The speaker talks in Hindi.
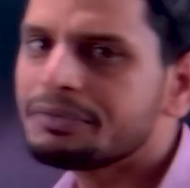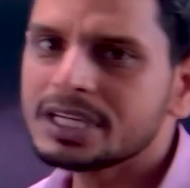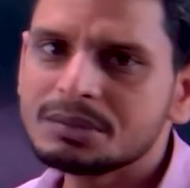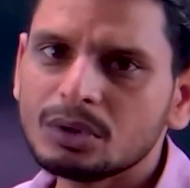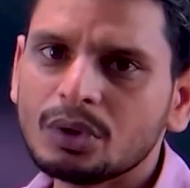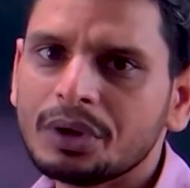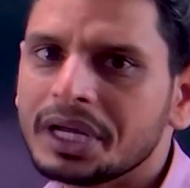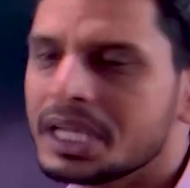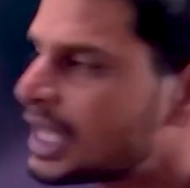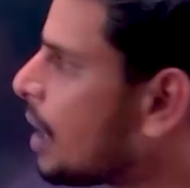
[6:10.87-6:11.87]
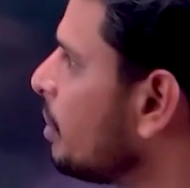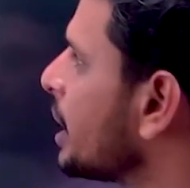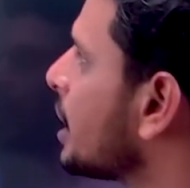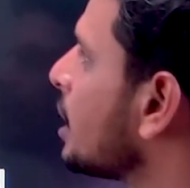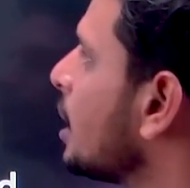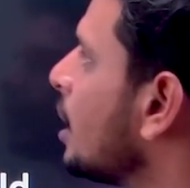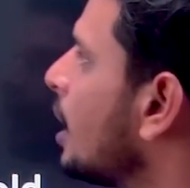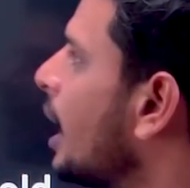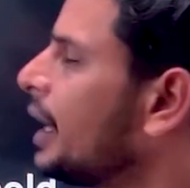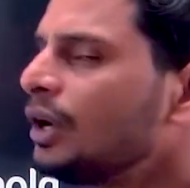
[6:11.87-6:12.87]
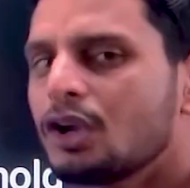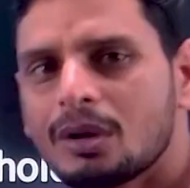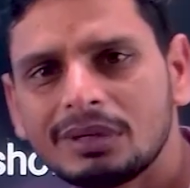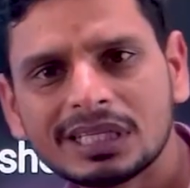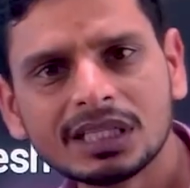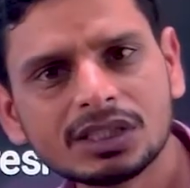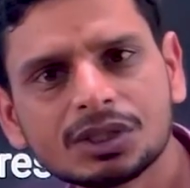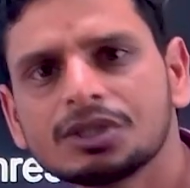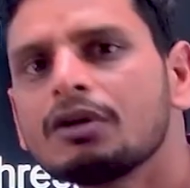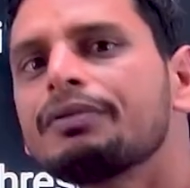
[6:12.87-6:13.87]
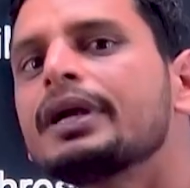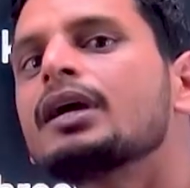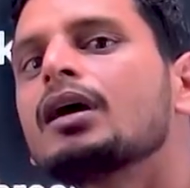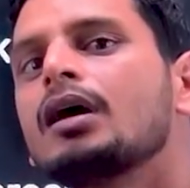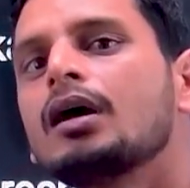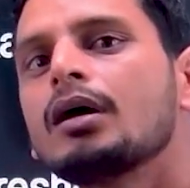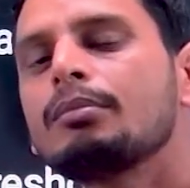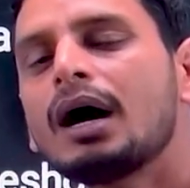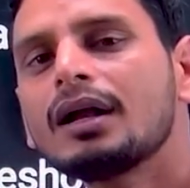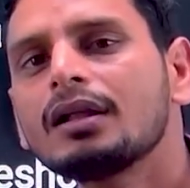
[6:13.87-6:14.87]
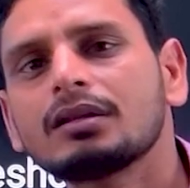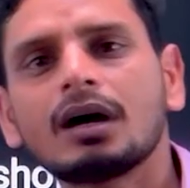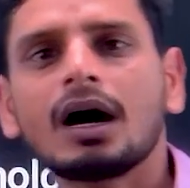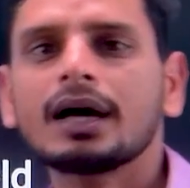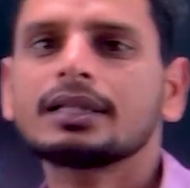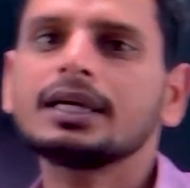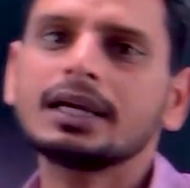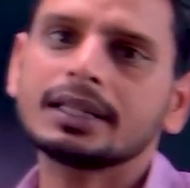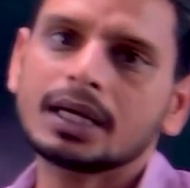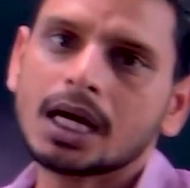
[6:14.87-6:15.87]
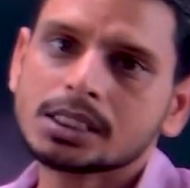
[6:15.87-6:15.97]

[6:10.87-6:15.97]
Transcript: में उन्होंने किताब लिखी एन इकोनॉमिक हिस्ट्री ऑफ इंडिया भारत का आर्थिक इतिहास